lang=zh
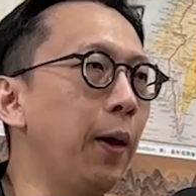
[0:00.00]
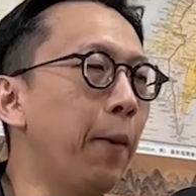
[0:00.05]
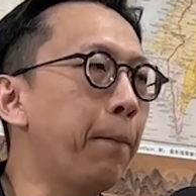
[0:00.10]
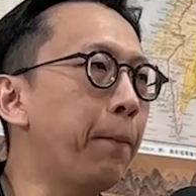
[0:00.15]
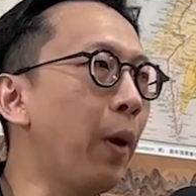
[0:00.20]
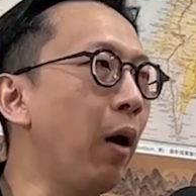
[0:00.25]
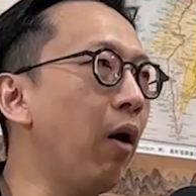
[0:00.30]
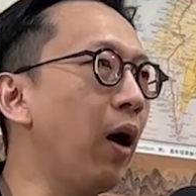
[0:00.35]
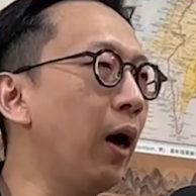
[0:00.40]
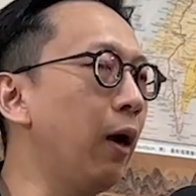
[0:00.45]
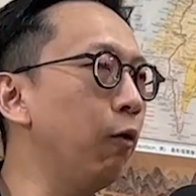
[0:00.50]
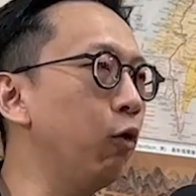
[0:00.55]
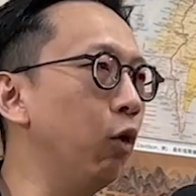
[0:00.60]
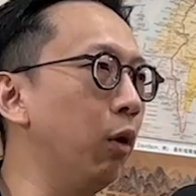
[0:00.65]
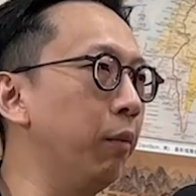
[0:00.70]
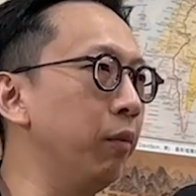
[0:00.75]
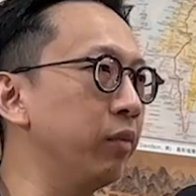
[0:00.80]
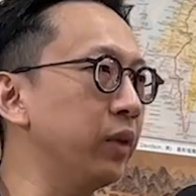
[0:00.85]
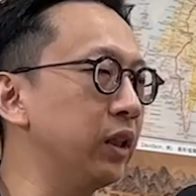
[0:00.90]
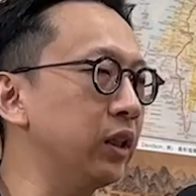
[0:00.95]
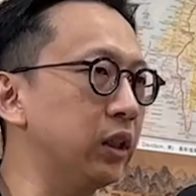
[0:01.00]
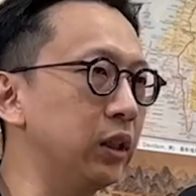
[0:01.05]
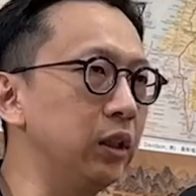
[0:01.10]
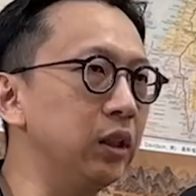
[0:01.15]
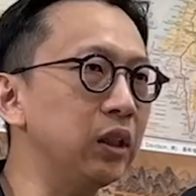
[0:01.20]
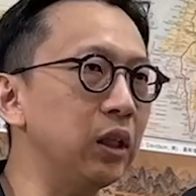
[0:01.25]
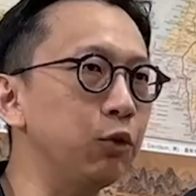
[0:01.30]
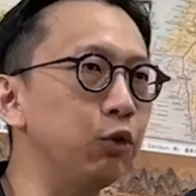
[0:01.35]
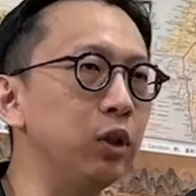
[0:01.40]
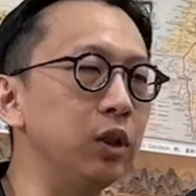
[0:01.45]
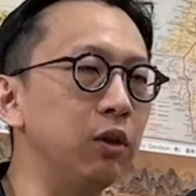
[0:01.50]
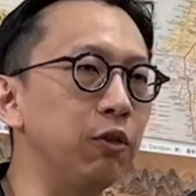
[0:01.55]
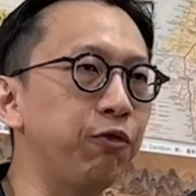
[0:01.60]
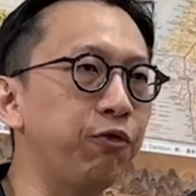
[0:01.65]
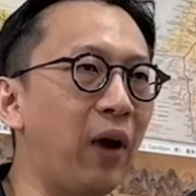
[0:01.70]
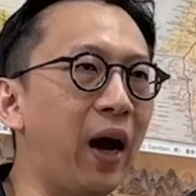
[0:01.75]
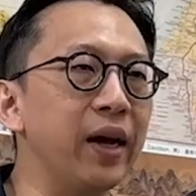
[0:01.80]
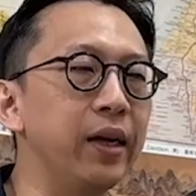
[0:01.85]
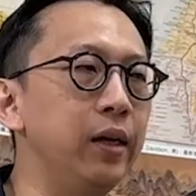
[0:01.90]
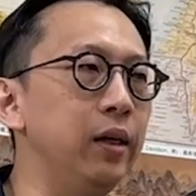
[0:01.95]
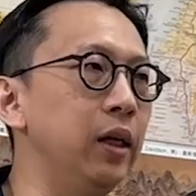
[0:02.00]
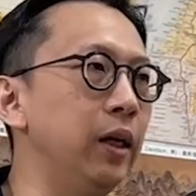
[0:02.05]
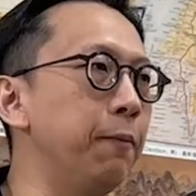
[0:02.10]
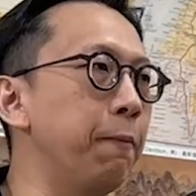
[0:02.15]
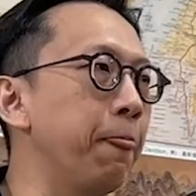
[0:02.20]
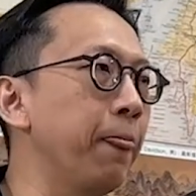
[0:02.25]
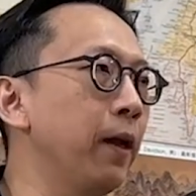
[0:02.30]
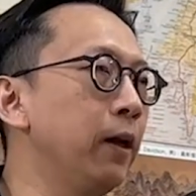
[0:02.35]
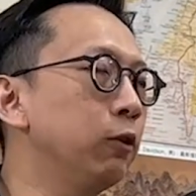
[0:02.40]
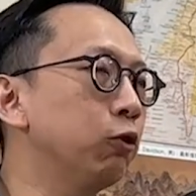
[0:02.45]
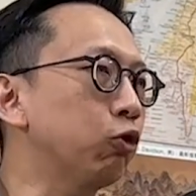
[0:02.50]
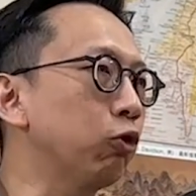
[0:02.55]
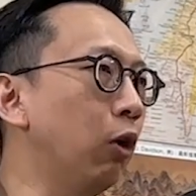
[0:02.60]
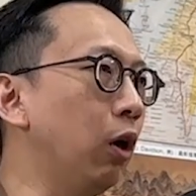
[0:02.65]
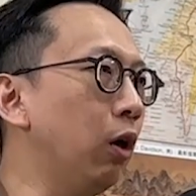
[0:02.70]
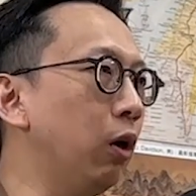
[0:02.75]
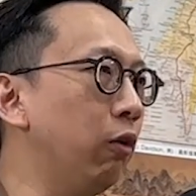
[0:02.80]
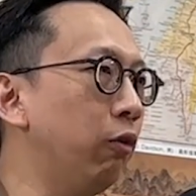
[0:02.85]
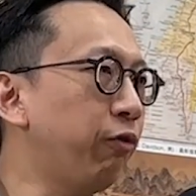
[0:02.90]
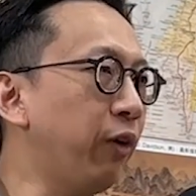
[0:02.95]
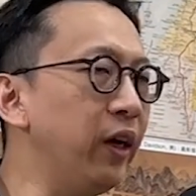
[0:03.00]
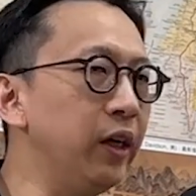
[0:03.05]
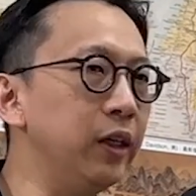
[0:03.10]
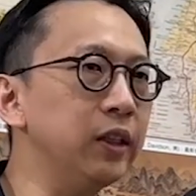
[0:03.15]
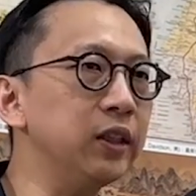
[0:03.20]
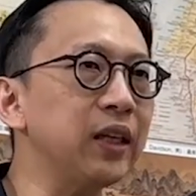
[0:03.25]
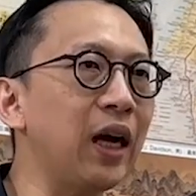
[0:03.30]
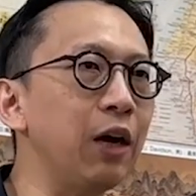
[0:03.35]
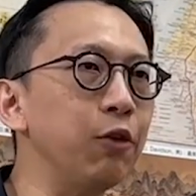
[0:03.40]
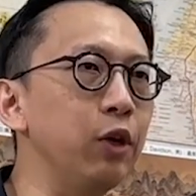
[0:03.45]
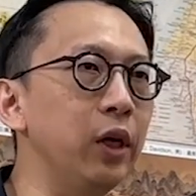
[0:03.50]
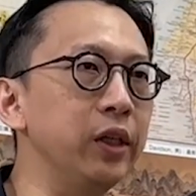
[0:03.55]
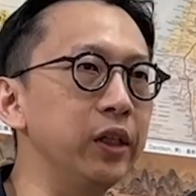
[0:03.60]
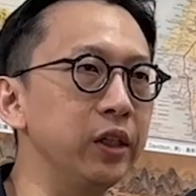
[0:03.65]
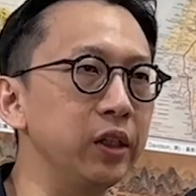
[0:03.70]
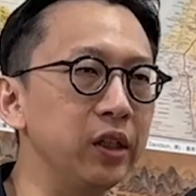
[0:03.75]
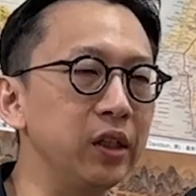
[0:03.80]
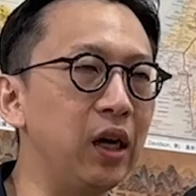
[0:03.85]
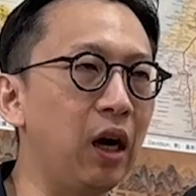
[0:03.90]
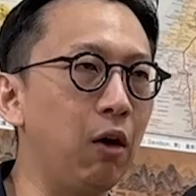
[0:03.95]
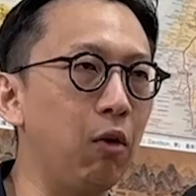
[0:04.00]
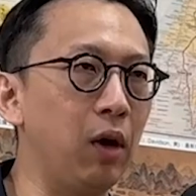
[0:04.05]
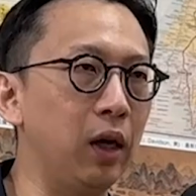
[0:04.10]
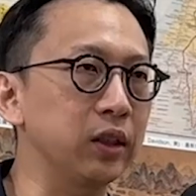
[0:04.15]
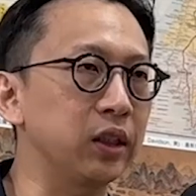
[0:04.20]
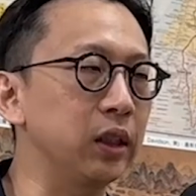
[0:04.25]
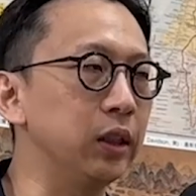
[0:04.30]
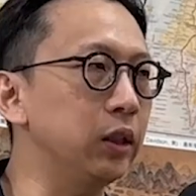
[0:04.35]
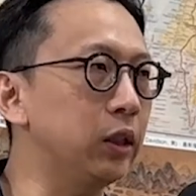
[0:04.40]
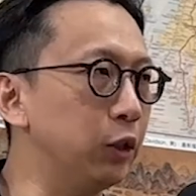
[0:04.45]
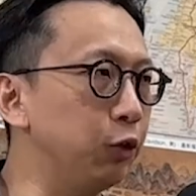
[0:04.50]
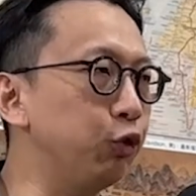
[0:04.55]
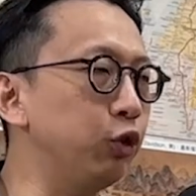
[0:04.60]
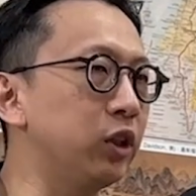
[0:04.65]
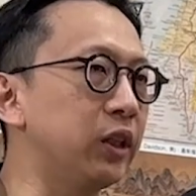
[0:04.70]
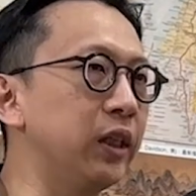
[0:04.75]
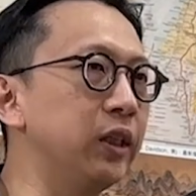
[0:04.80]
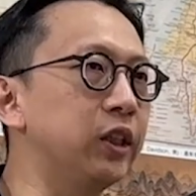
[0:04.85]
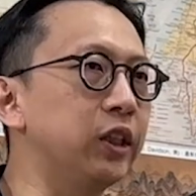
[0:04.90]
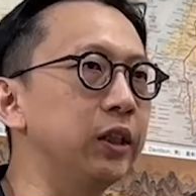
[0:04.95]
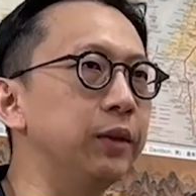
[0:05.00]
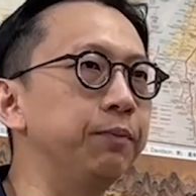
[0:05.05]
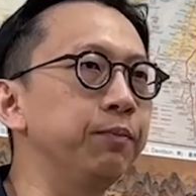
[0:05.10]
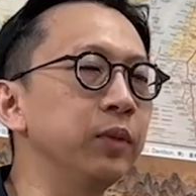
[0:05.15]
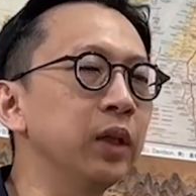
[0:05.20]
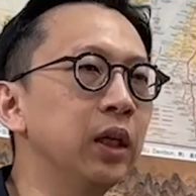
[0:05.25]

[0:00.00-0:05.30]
包含我们的行政院的发言人，说非核家园一定要往前继续前进。